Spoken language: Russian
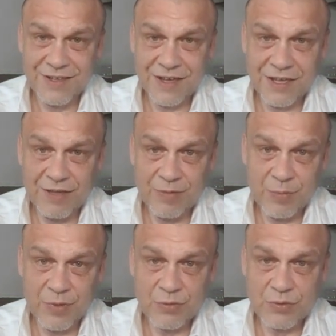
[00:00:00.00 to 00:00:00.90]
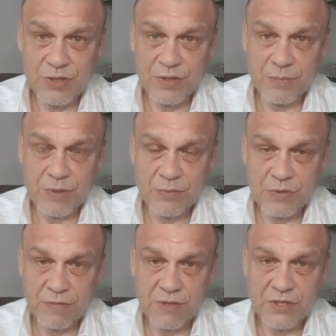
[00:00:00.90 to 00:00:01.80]
Они вам не нужны, потому
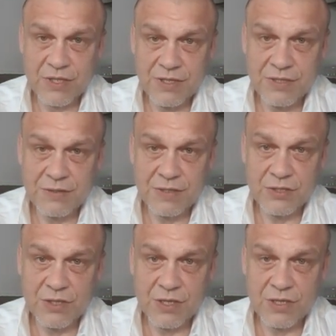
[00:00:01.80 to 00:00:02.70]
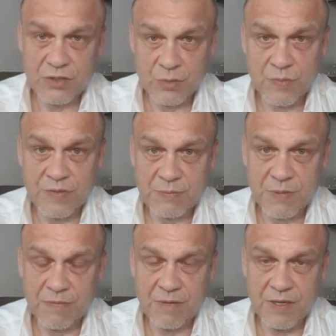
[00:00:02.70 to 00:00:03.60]
что ваше единственное желание, чтобы вас
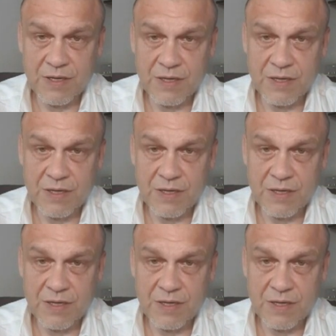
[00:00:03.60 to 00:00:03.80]
похвалили.